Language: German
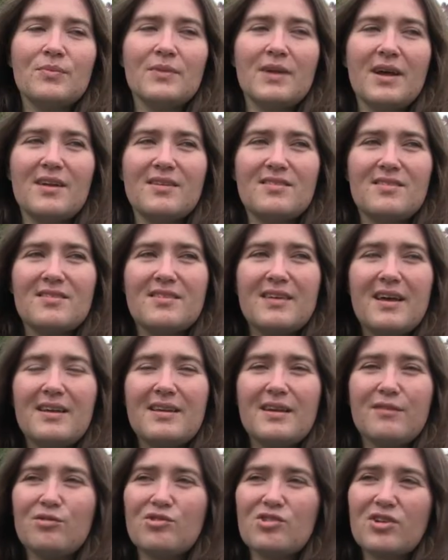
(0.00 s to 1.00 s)
Na, das ist
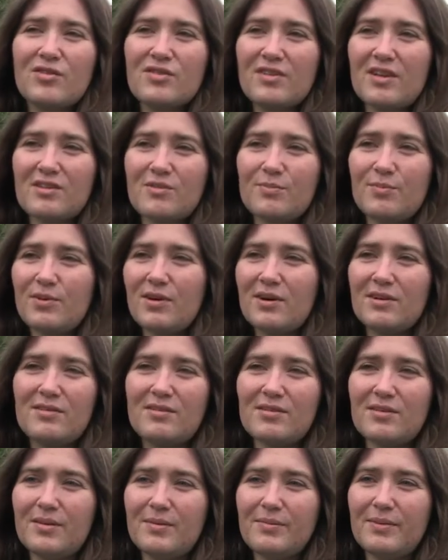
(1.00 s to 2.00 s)
halt der Wirtschaftstransport
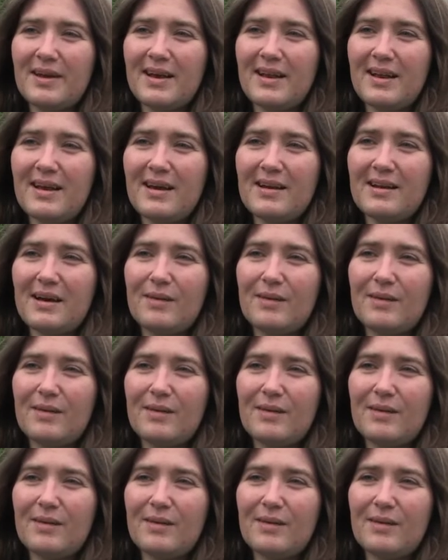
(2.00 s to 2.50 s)
im Keller.